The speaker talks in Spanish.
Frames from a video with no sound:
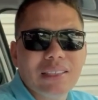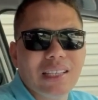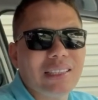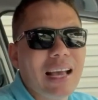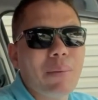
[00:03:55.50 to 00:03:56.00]

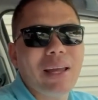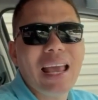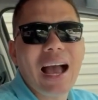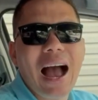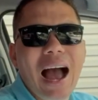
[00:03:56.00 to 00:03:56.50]
si se
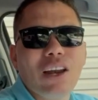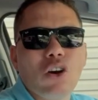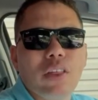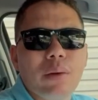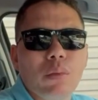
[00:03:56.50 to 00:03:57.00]
avería
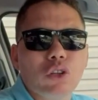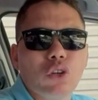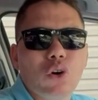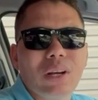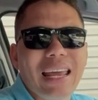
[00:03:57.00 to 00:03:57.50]
algo del
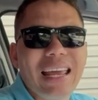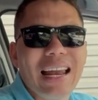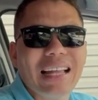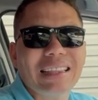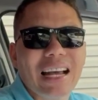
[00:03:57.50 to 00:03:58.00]
motor y
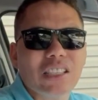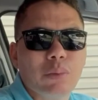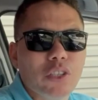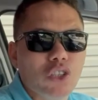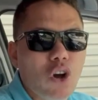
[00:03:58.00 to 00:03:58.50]
la
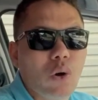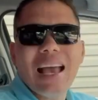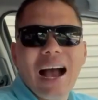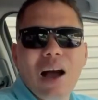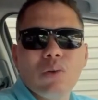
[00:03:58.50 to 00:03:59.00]
transmisión.
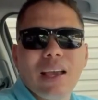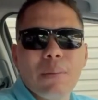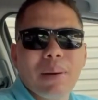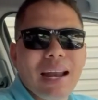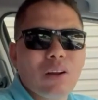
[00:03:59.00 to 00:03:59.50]
Aunque
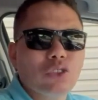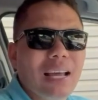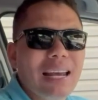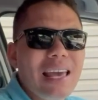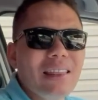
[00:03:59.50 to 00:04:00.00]
para los
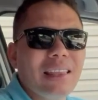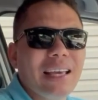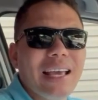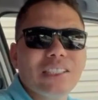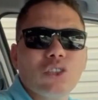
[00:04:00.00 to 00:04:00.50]

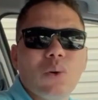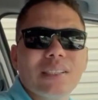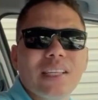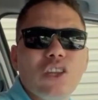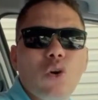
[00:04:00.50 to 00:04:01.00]
clientes esto
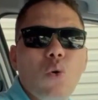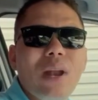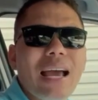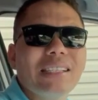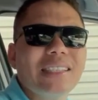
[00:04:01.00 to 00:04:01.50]
ha sido
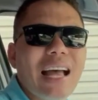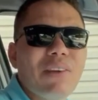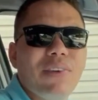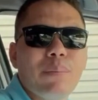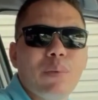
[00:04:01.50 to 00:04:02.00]
una
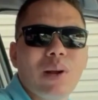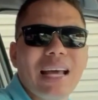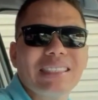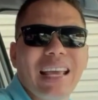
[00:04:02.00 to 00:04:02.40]
estafa por las